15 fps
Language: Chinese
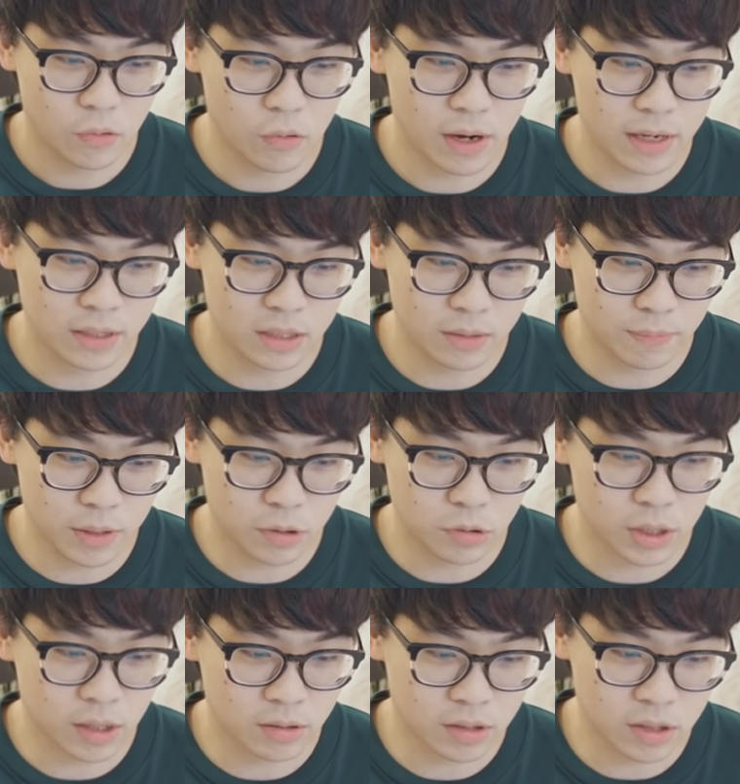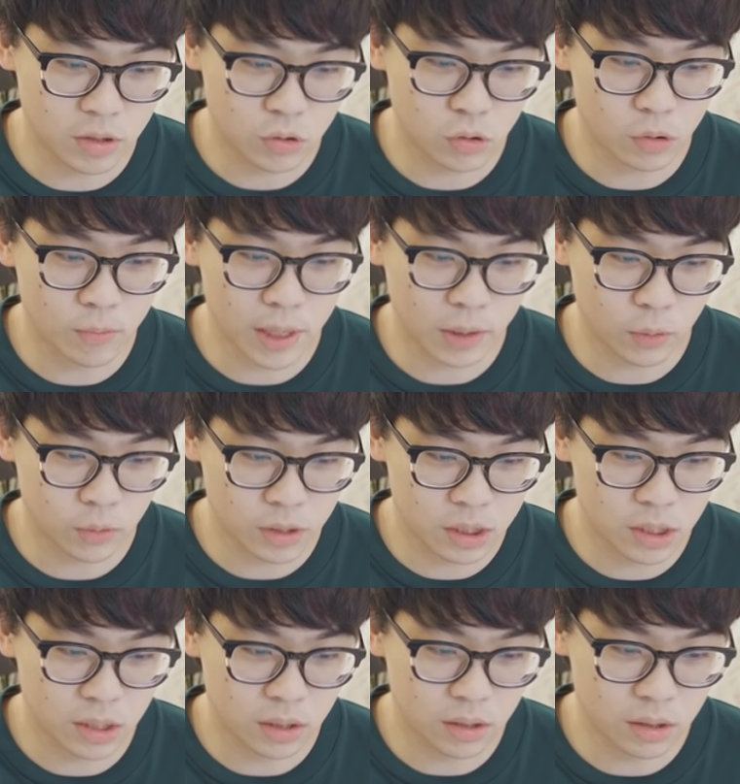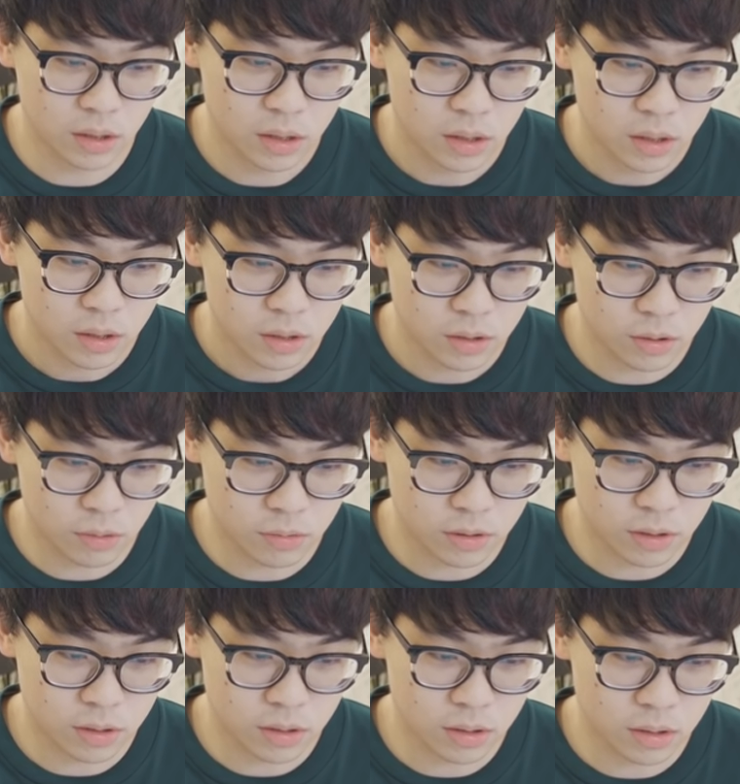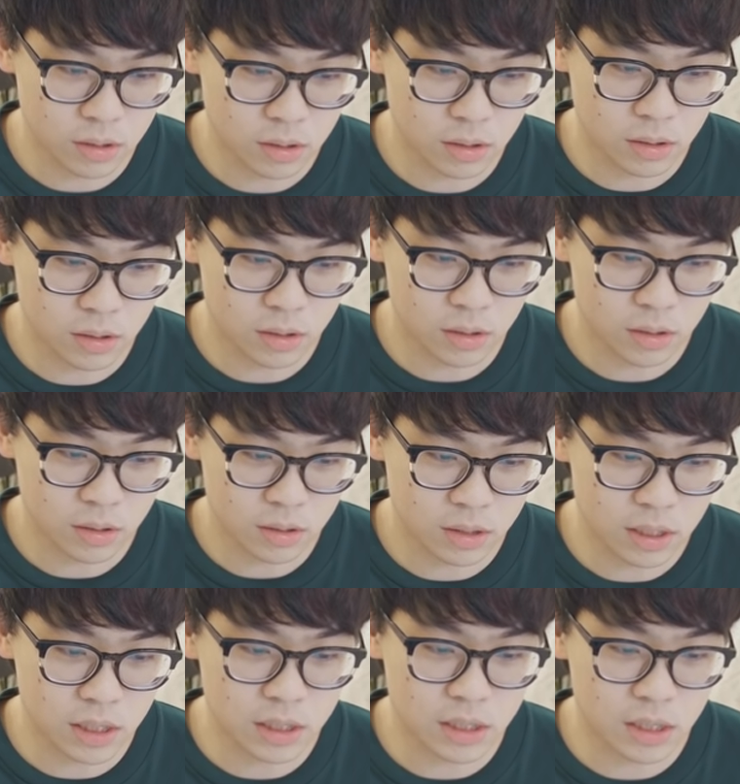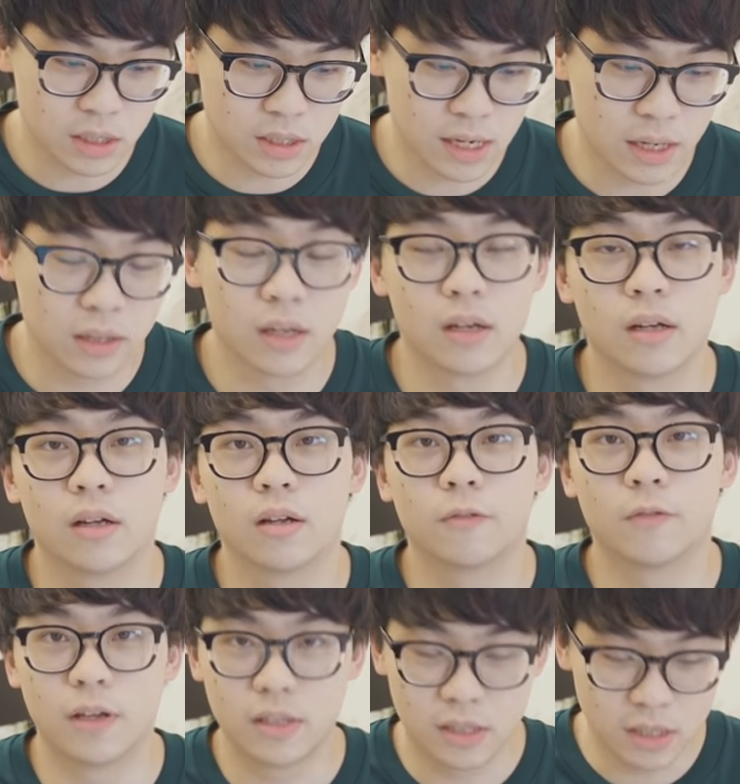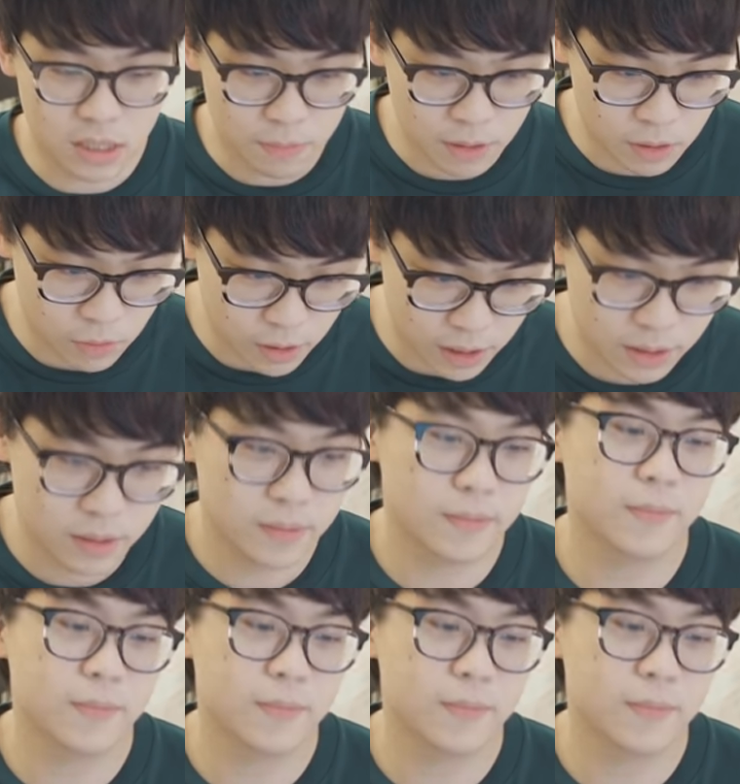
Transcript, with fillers: 我还是必须要支出蛮多钱的。就是近期上的粉丝见面会